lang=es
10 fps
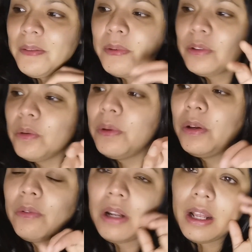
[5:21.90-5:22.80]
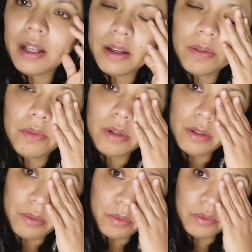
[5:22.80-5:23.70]
y me subí una,
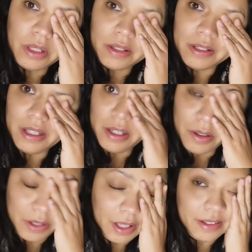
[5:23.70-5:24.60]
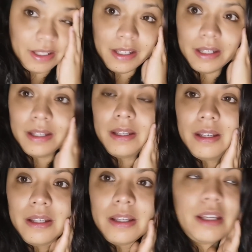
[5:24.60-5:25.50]
un, un, tecillo y así
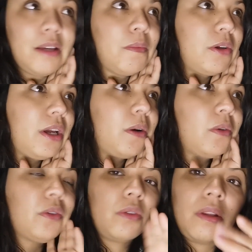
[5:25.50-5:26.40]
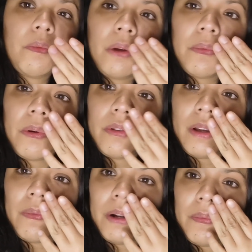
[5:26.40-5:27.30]
y muy a gusto. También voy a
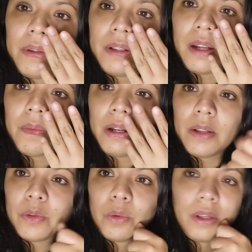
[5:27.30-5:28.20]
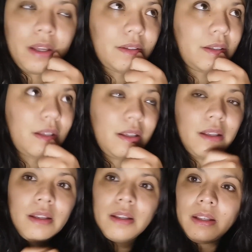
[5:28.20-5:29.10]
aprovechar para pintarme las uñas
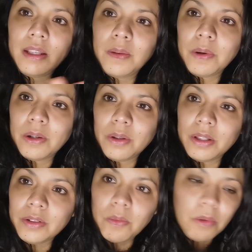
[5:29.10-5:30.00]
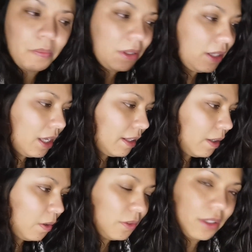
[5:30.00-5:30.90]
y bueno, hoy es como mi día
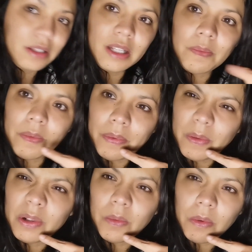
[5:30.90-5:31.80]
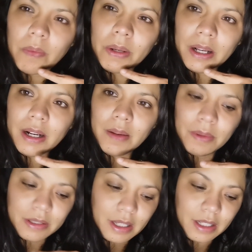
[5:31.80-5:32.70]
de consentirme, pero bueno, me voy a aplicar la
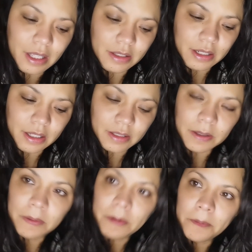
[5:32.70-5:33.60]
mascarilla, chicas.